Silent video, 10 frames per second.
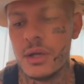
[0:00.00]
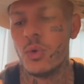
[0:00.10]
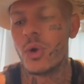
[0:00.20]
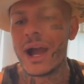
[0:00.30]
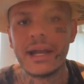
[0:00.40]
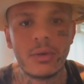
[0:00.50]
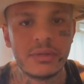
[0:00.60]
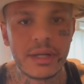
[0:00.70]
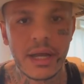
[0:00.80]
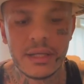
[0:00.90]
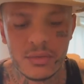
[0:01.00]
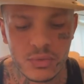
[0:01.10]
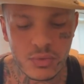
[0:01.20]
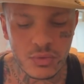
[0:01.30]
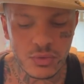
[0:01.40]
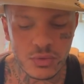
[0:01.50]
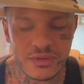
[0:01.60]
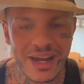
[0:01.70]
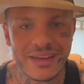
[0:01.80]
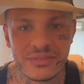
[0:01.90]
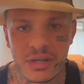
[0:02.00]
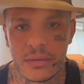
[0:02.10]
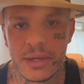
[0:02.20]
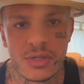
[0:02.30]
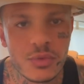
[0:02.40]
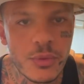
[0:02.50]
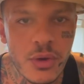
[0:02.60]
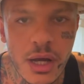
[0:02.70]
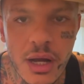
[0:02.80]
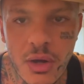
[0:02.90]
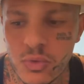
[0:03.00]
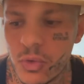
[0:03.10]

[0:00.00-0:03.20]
o canal ter caído o, drasticamente o meu canal,